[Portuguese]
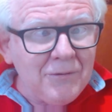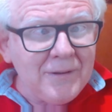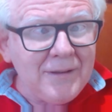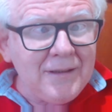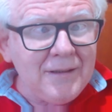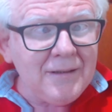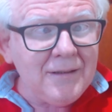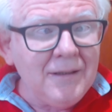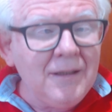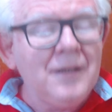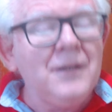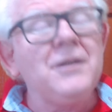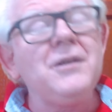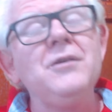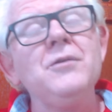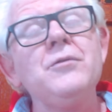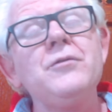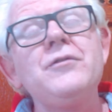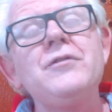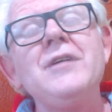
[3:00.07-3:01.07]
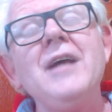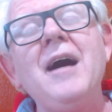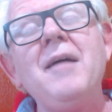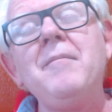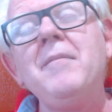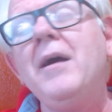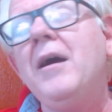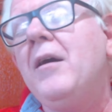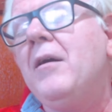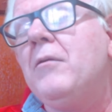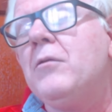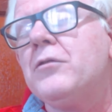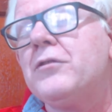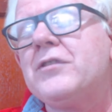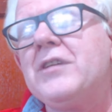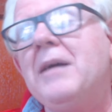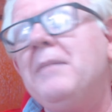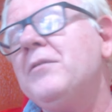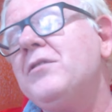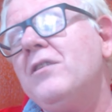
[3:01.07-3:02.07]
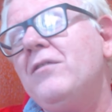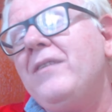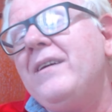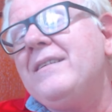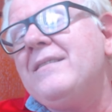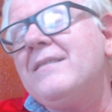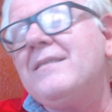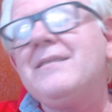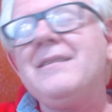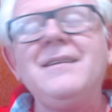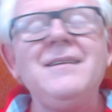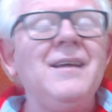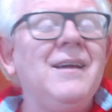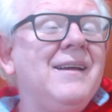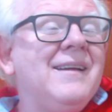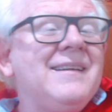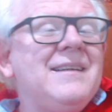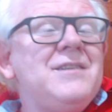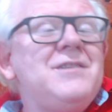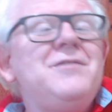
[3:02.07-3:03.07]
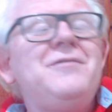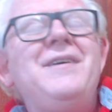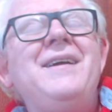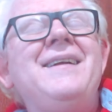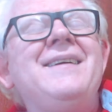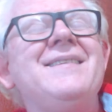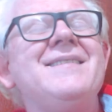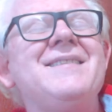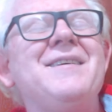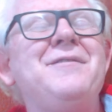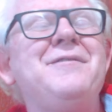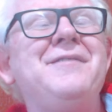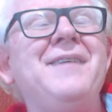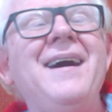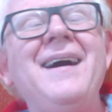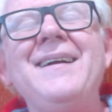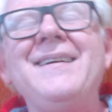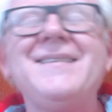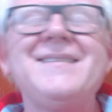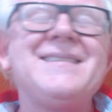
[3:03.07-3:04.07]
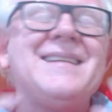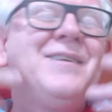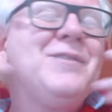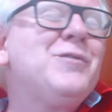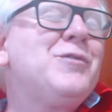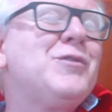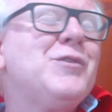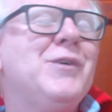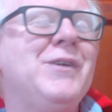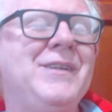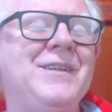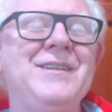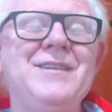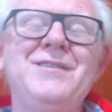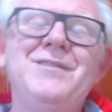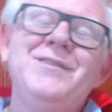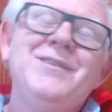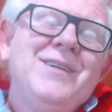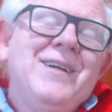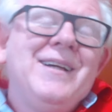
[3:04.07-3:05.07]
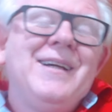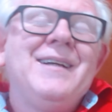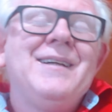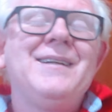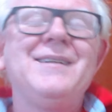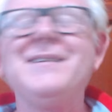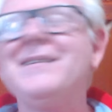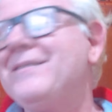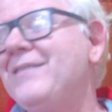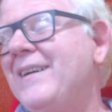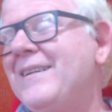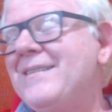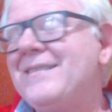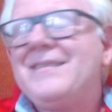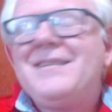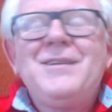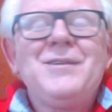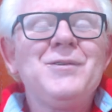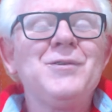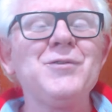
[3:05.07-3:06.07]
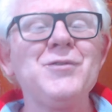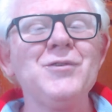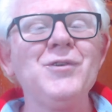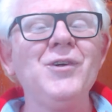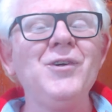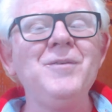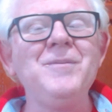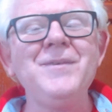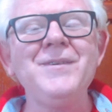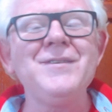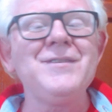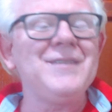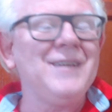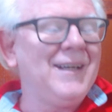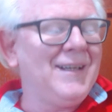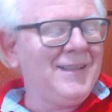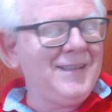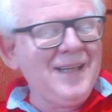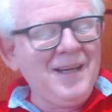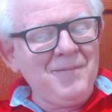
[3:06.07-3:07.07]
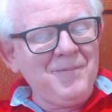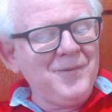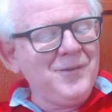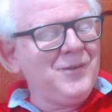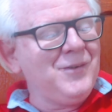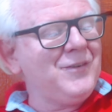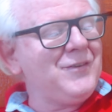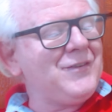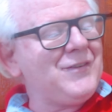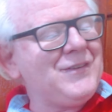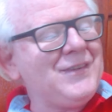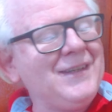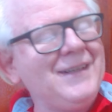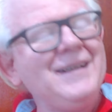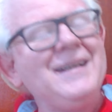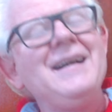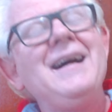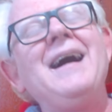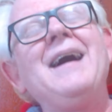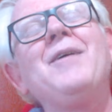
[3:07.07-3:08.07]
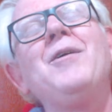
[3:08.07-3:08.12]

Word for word: ainda que o Sam. O Sam só faz assim, que diferença faz? Dá um sorriso, faz assim com os ombros e a moça, a